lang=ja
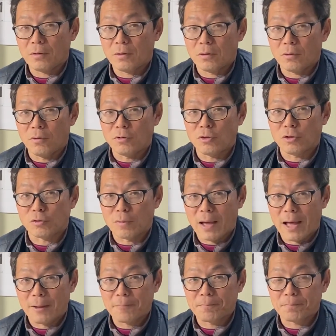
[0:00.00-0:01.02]
本日
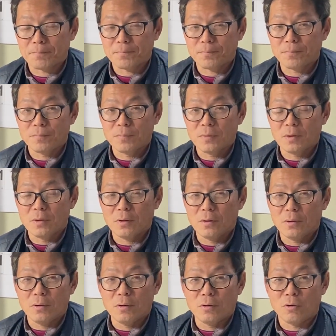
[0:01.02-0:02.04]
は
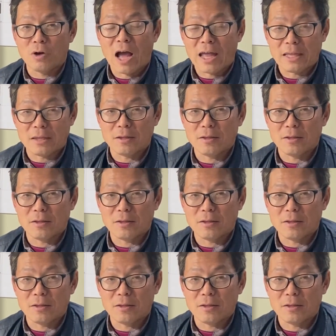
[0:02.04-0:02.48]
腐敗、